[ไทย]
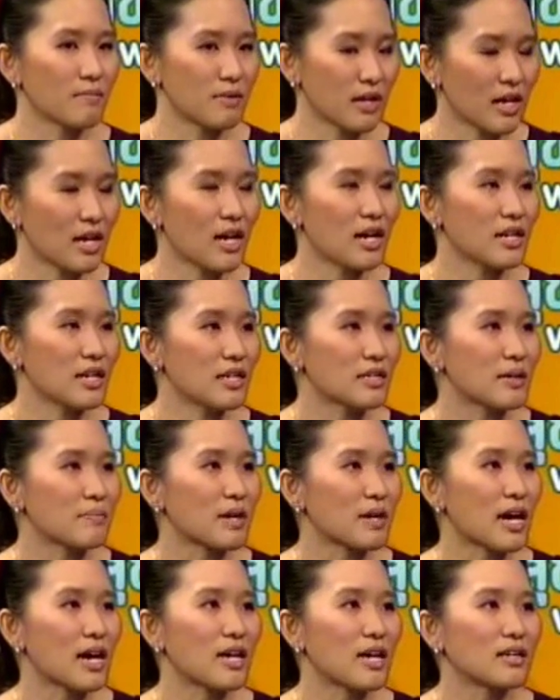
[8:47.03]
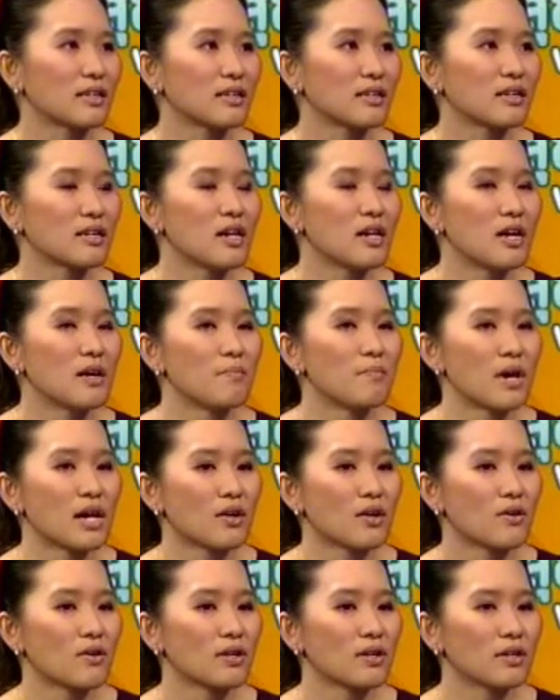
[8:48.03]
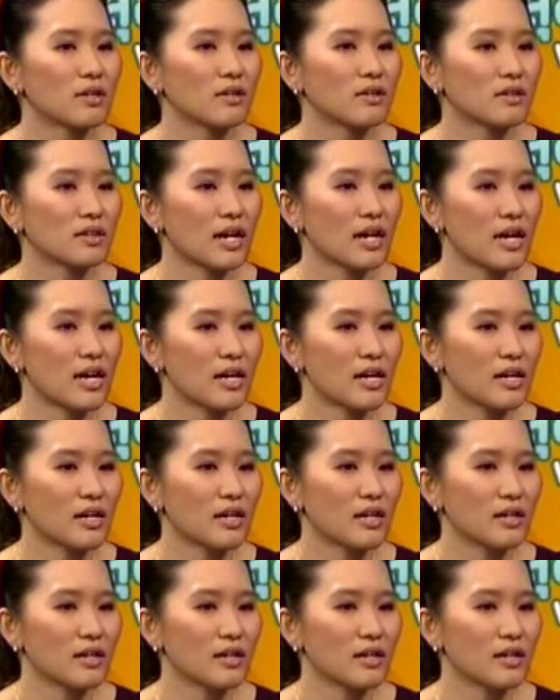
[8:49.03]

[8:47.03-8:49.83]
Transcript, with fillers: ออกกำลังกายนี่สำคัญ บางคนแค่